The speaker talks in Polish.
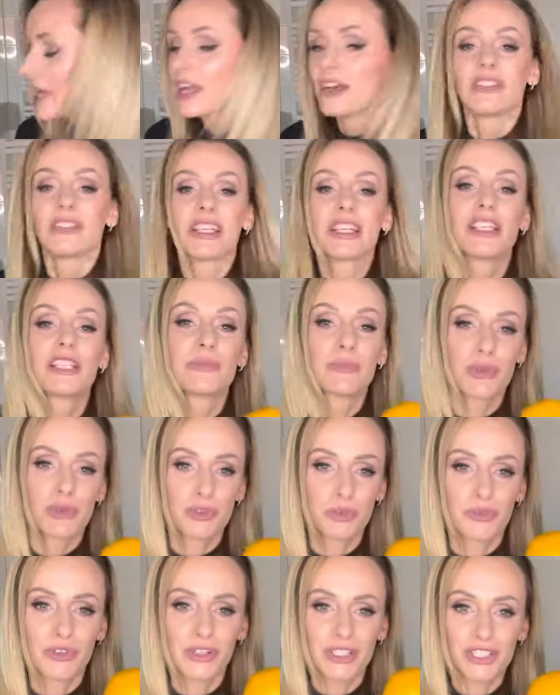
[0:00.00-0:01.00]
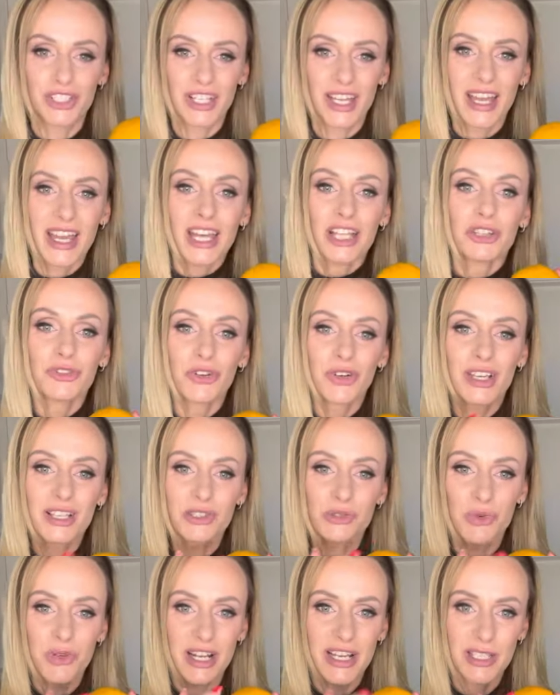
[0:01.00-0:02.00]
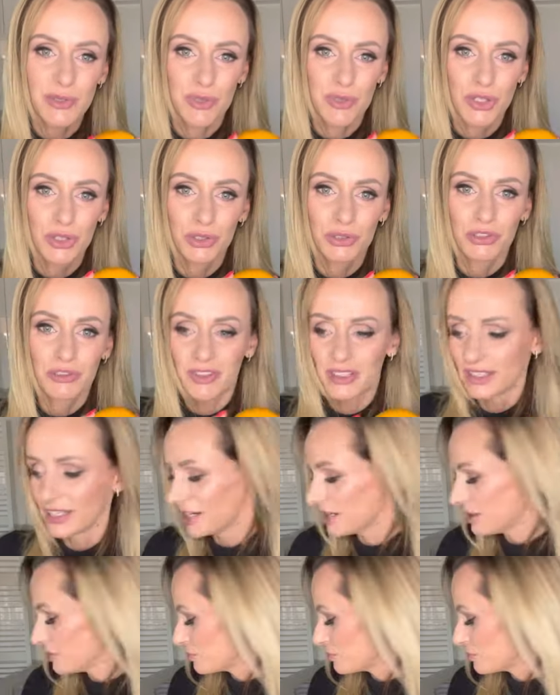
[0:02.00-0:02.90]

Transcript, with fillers: W taki sposób właśnie Twoja skóra jest przygotowana,